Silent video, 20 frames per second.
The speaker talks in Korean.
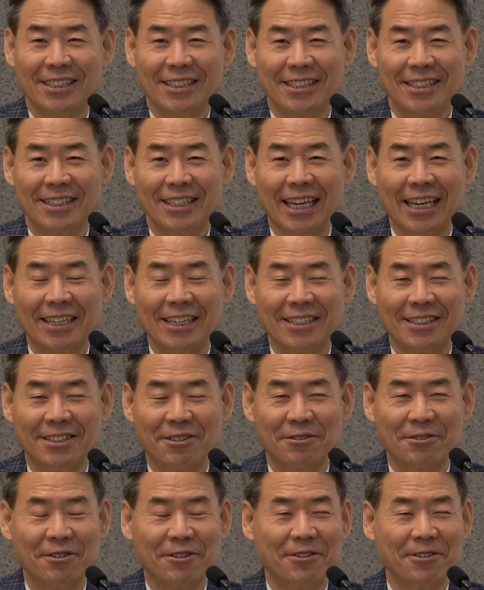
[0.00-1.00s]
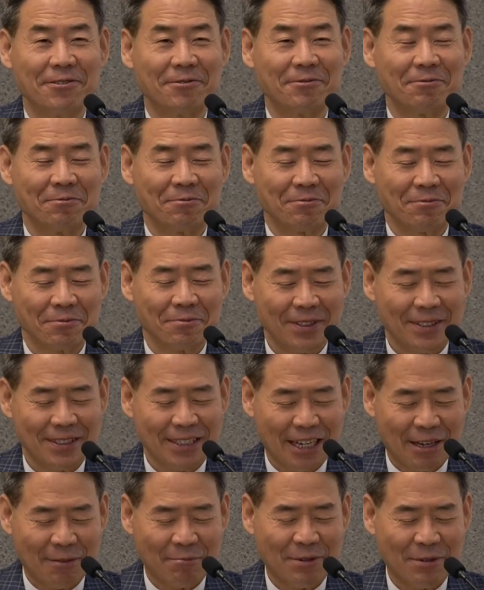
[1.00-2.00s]
얘기를 듣고
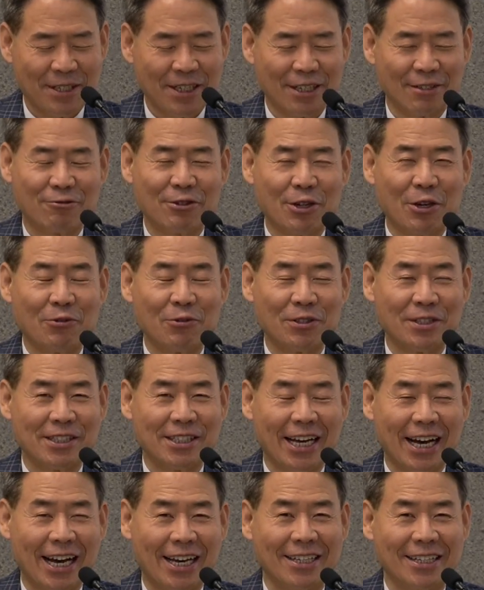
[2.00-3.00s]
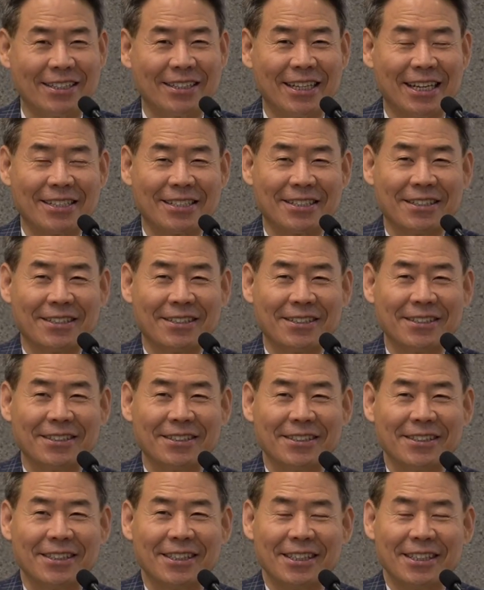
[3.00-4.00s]
사람들이 국회의원들이 다 일어나서
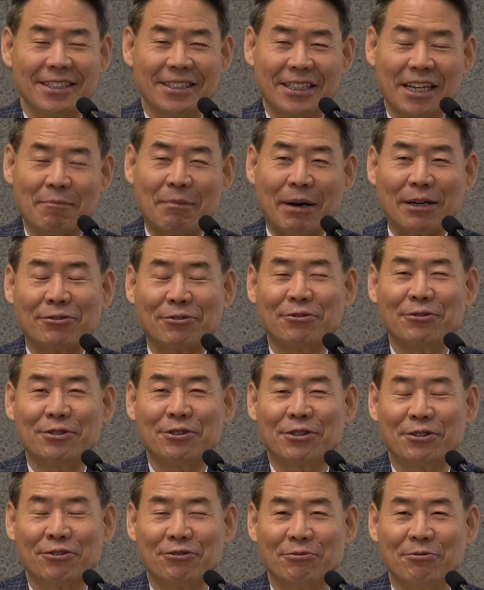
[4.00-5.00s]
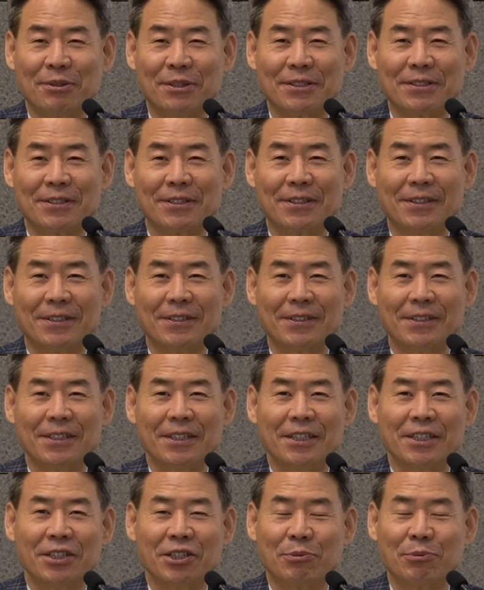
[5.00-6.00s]
이게 박수를 쳐주면서
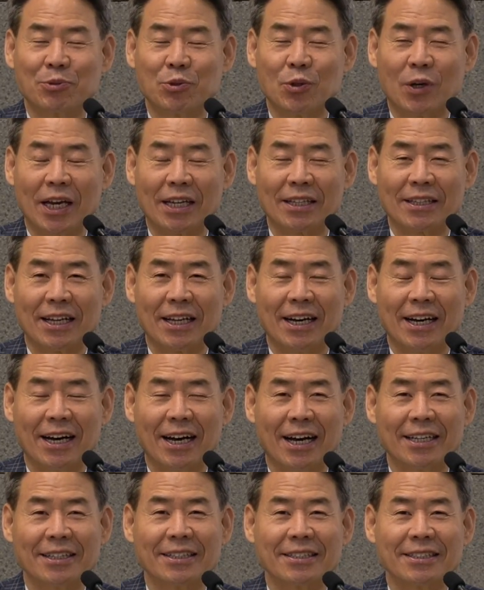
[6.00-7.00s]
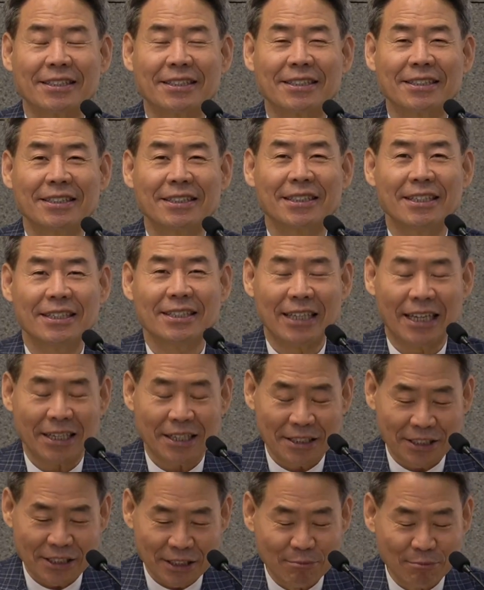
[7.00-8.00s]
협조하겠다 하는 그런 얘기를
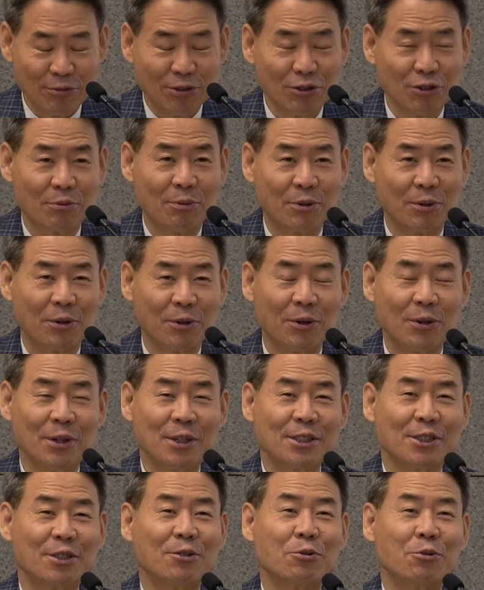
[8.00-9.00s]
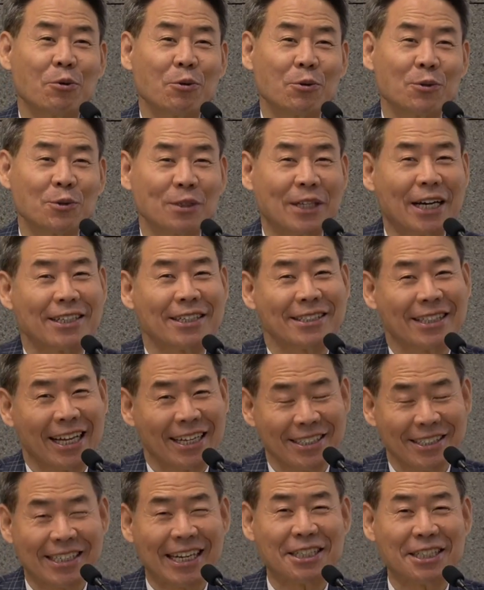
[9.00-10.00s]
신문도 보고 전 동영상을 다
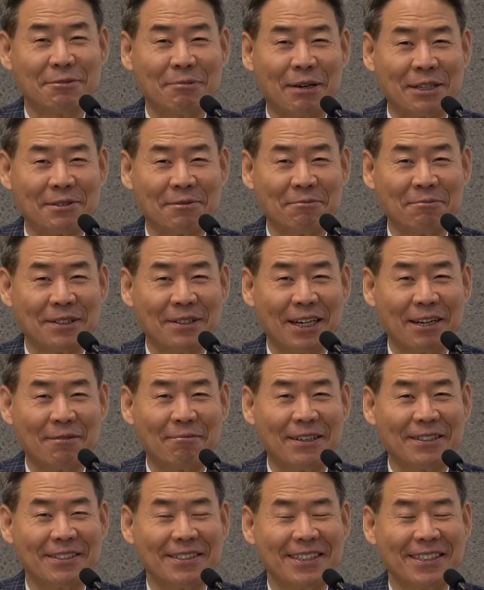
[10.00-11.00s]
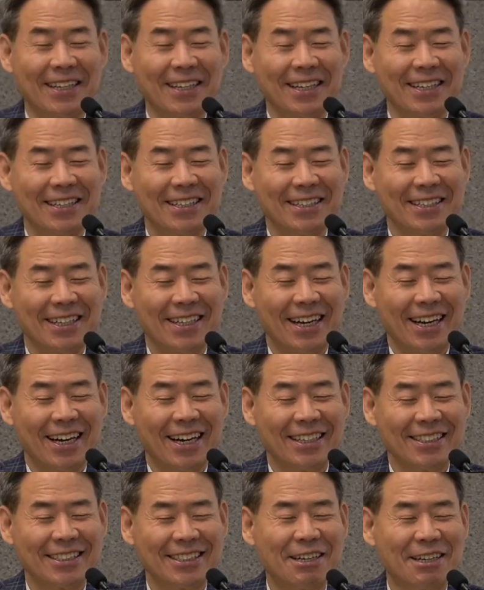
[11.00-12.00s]
끝까지 봤습니다. 봤는데 아
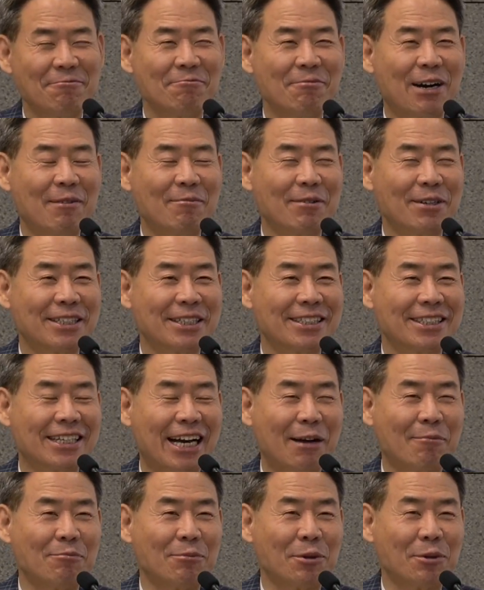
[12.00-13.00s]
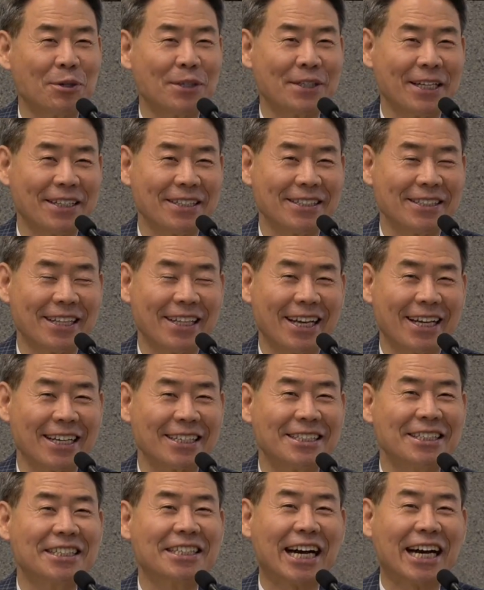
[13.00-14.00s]
참 마음에 큰 감동이 됐는데
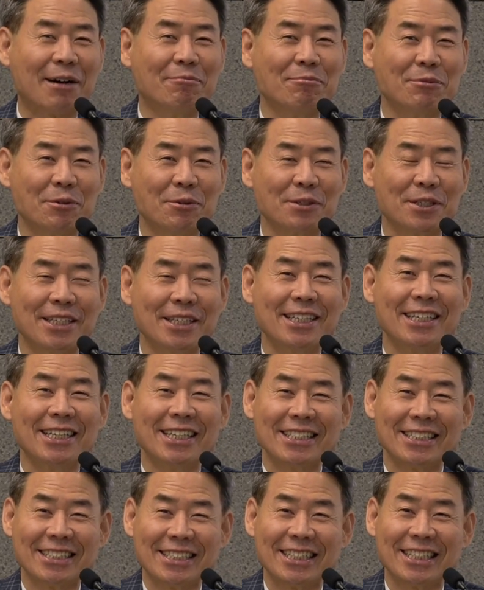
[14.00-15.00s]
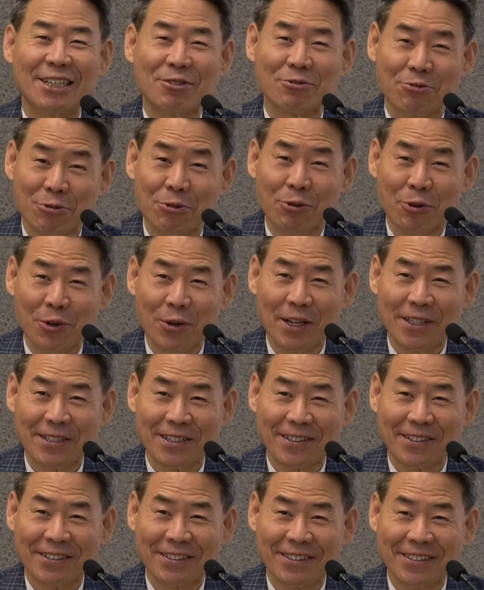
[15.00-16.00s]
그 감동이 지난 수요일에
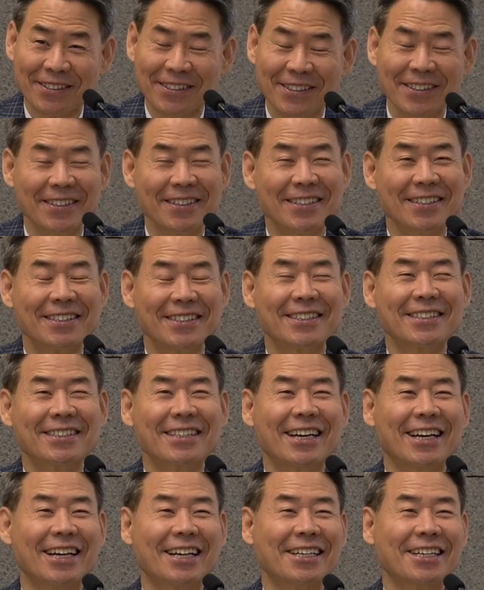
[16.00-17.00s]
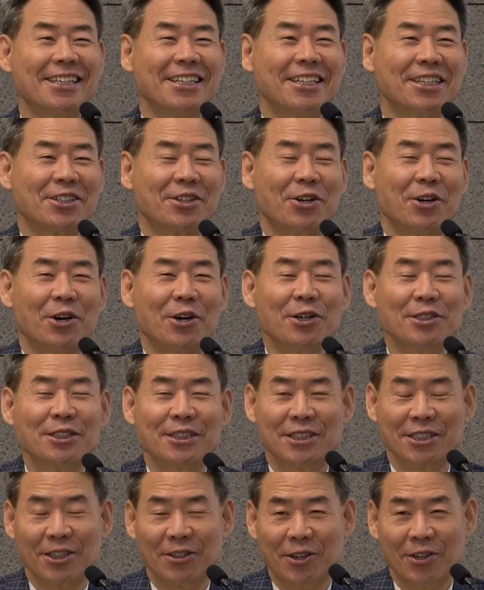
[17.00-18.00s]
있었거든요. 그런데 또
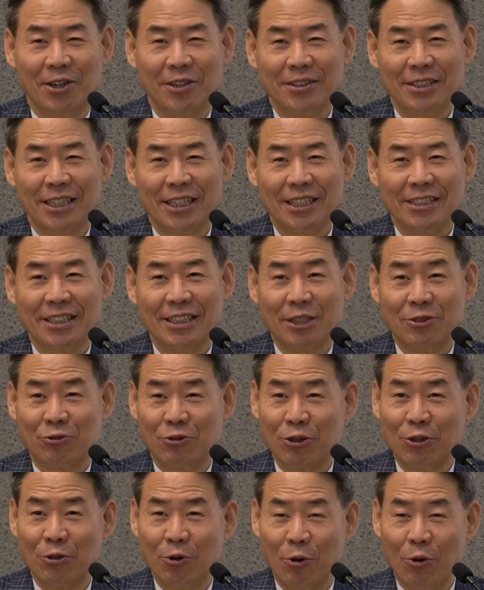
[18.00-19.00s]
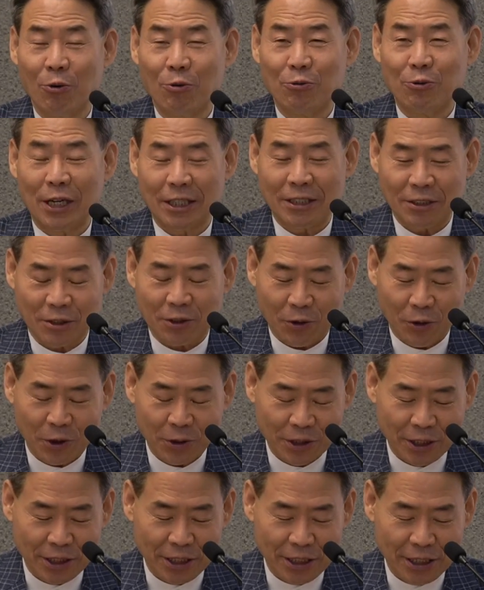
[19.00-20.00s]
어쩌, 어제 이제 주일 오후에는 또
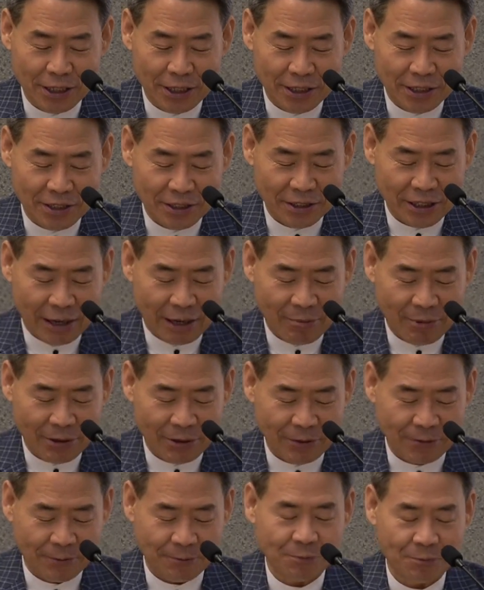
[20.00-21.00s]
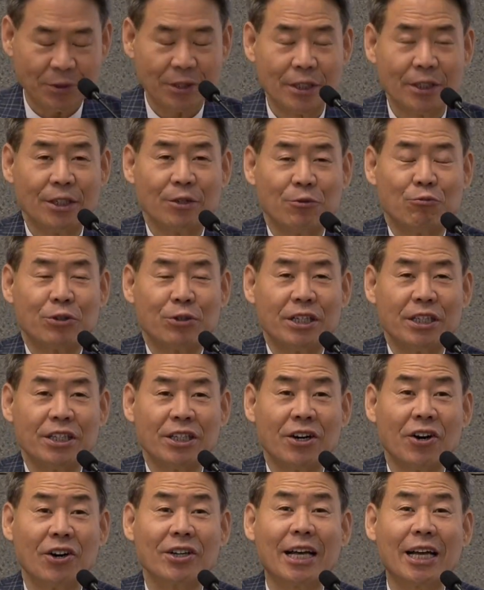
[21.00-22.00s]
어떤 일이 있었냐면은 우리
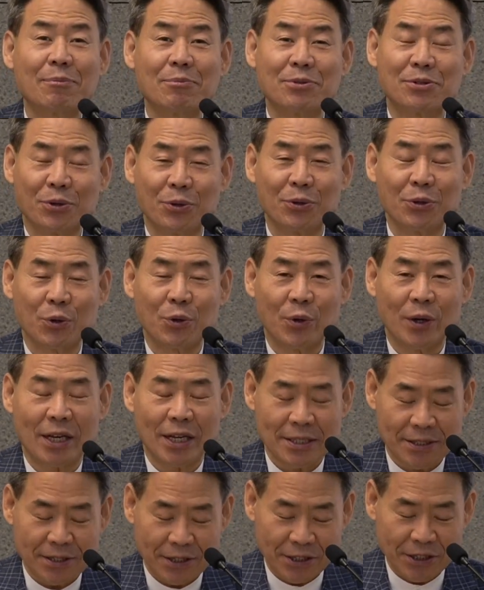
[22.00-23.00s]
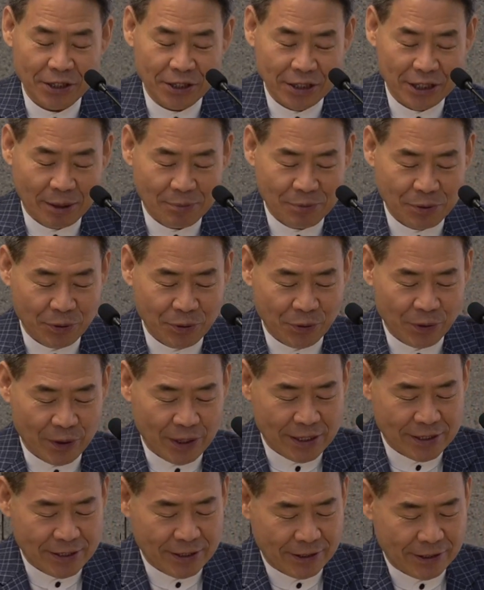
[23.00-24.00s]
연합 선교회에서 연합
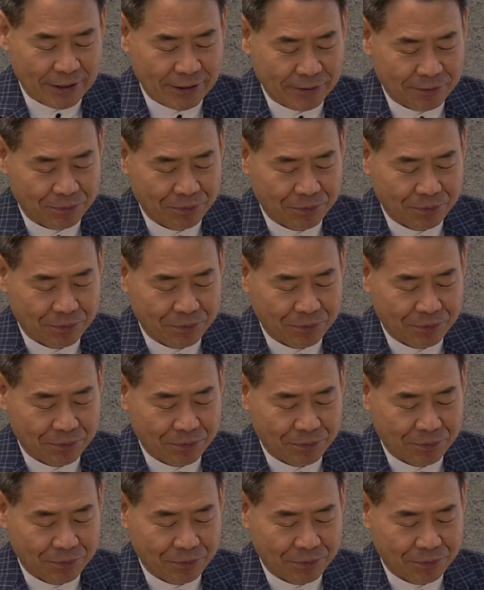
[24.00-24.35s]
선교회에서